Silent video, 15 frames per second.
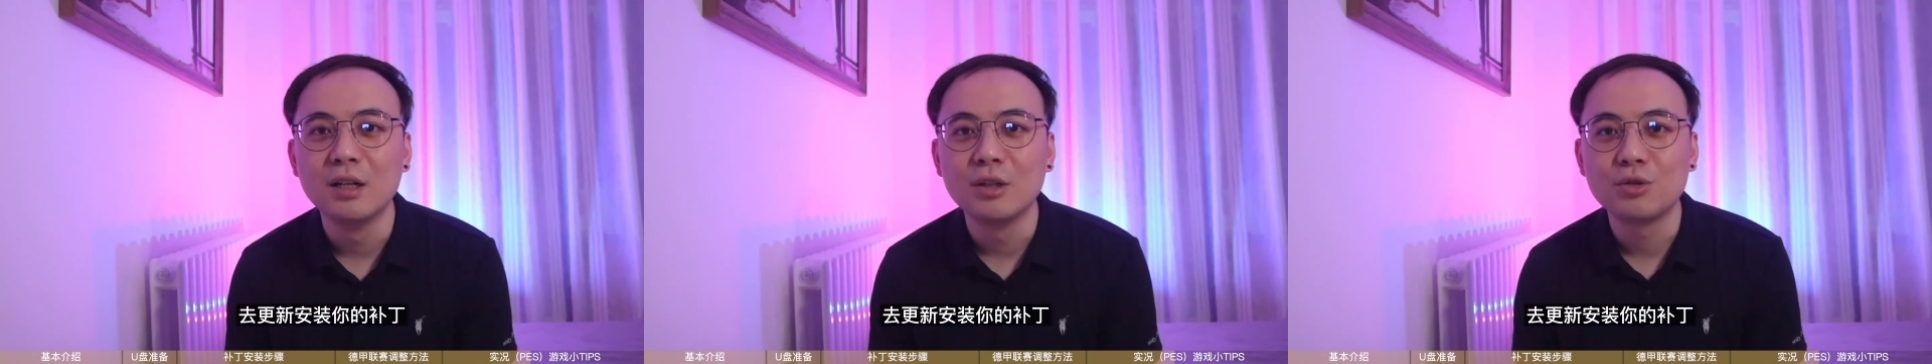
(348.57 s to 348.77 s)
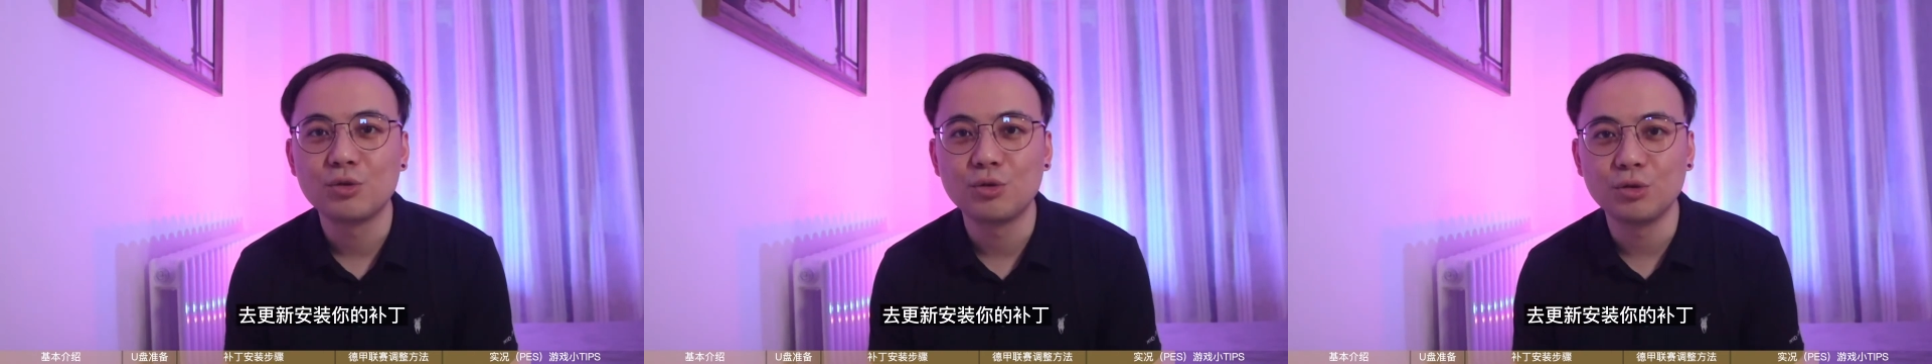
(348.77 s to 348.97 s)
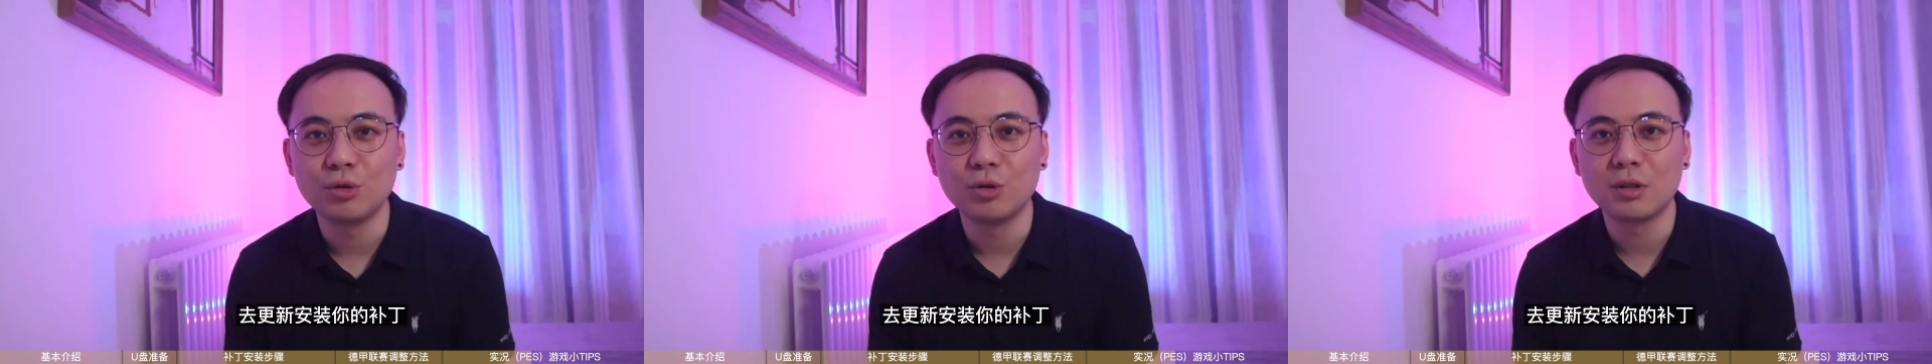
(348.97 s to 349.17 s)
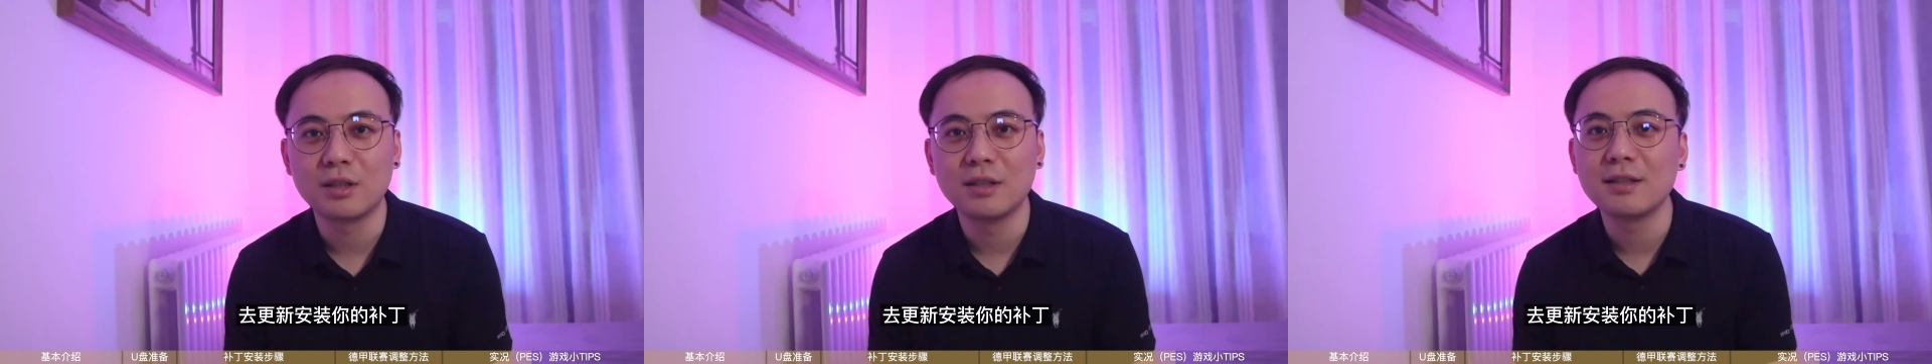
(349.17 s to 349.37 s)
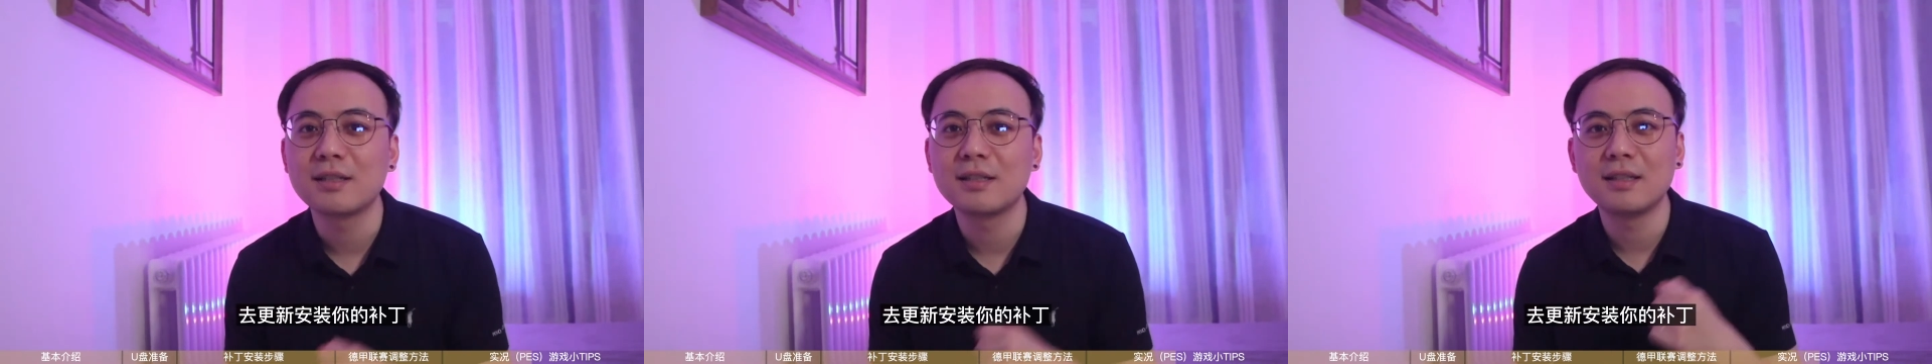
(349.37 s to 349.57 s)
去
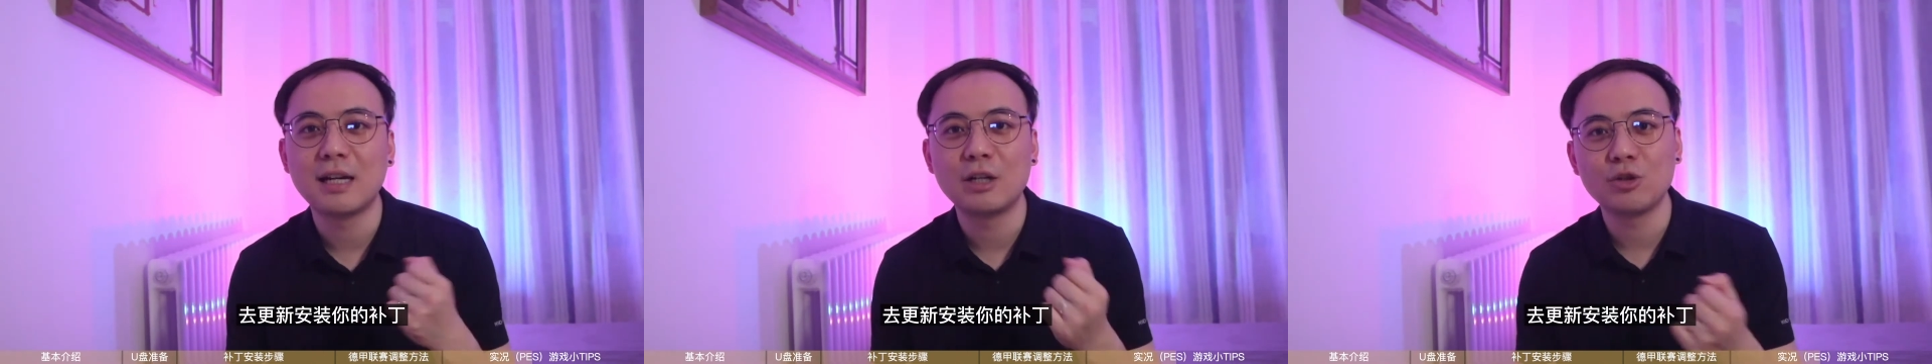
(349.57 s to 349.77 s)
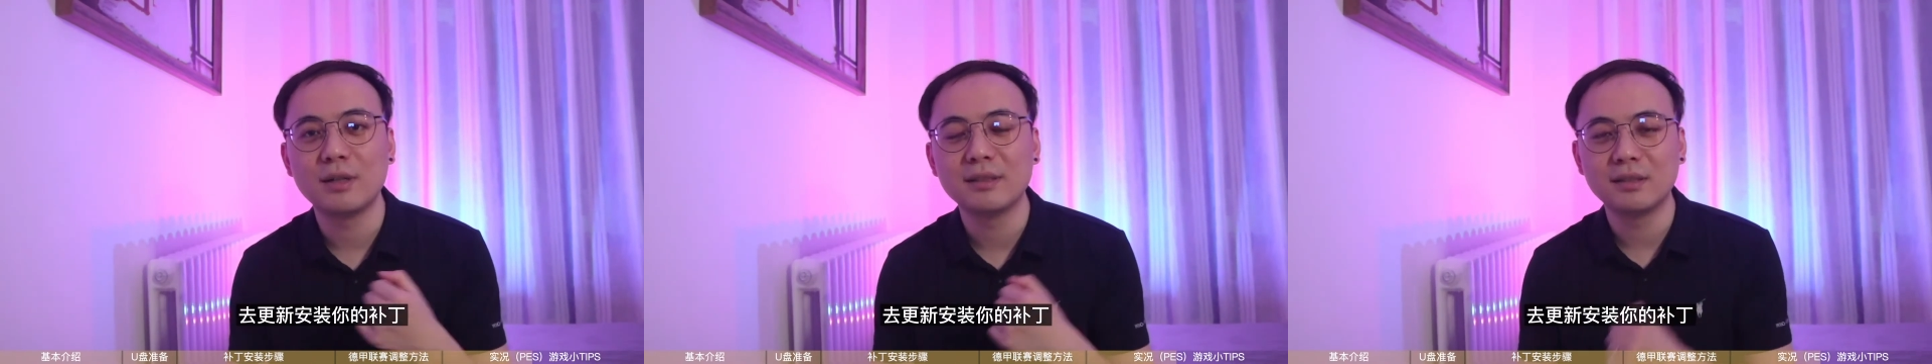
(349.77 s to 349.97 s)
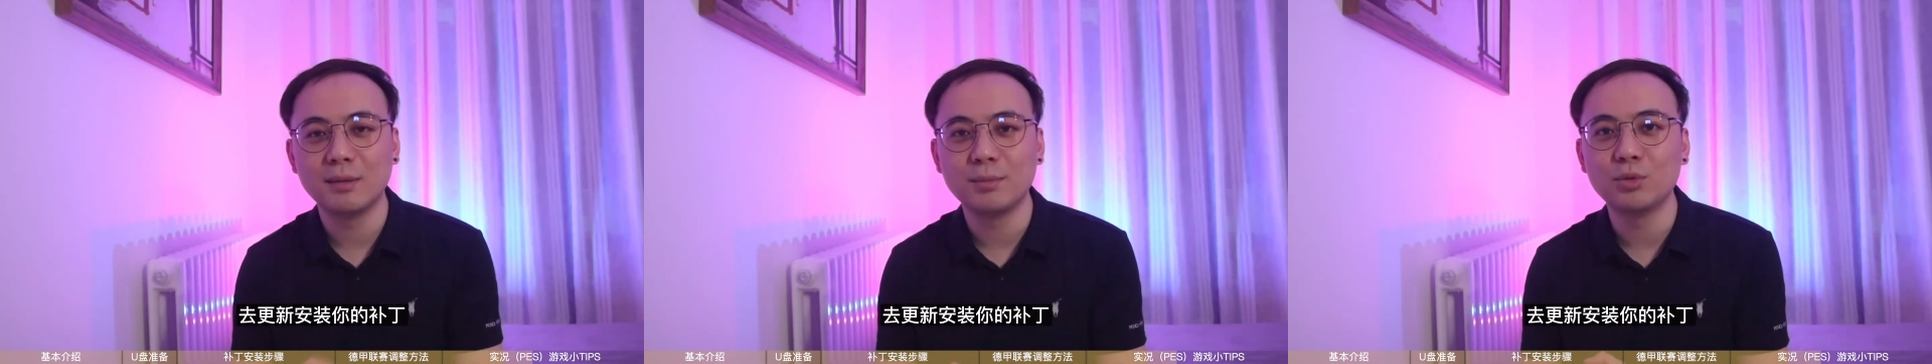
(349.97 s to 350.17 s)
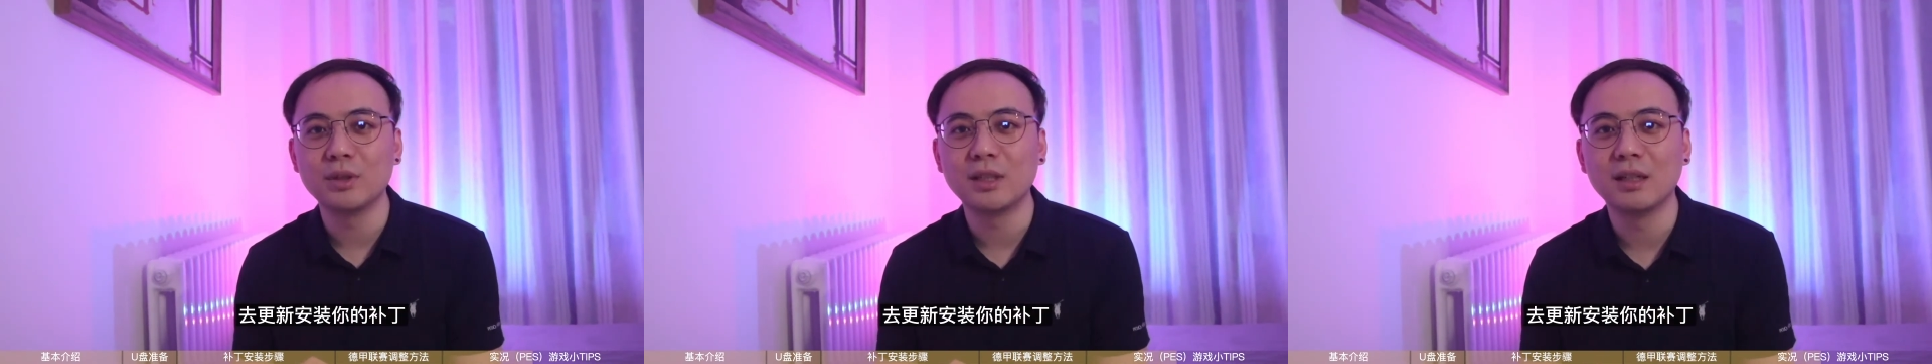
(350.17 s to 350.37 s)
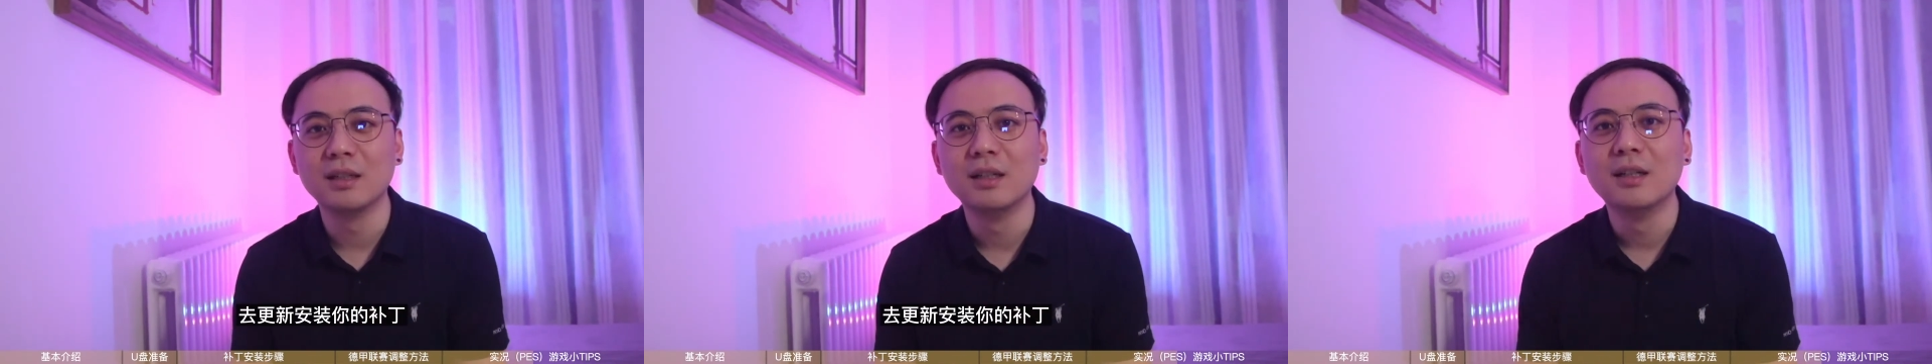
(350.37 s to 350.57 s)
更新安装你的补
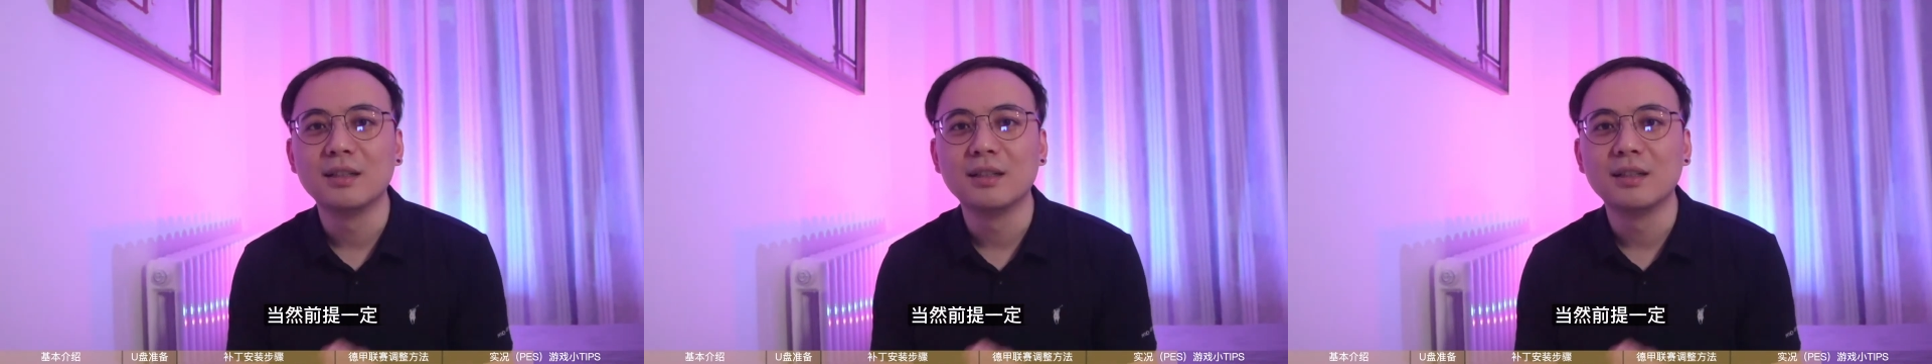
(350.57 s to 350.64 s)
丁。